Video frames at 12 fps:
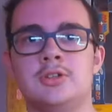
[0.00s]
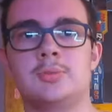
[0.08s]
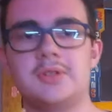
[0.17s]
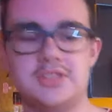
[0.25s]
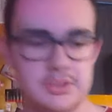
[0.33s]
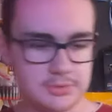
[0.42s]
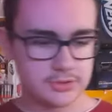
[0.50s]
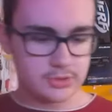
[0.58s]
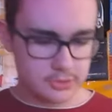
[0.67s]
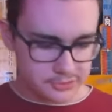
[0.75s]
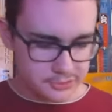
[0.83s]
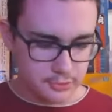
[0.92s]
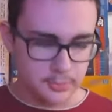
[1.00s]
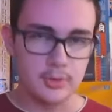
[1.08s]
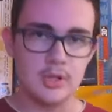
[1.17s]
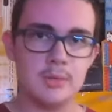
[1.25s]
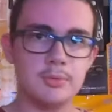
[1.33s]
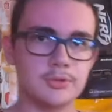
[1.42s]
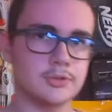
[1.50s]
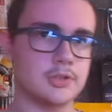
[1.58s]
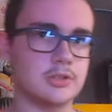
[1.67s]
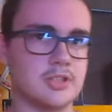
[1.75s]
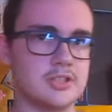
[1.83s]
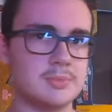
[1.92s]
Je précise bien sûr que ce bleu là, pour ceux qui ne
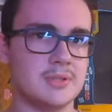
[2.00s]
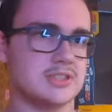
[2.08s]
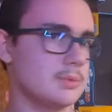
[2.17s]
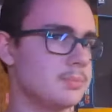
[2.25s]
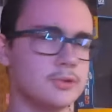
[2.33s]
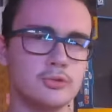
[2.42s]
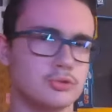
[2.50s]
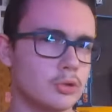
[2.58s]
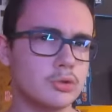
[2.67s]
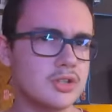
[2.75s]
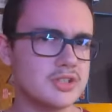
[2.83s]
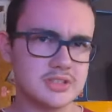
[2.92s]
connaissent pas, c'est pas du turquoise,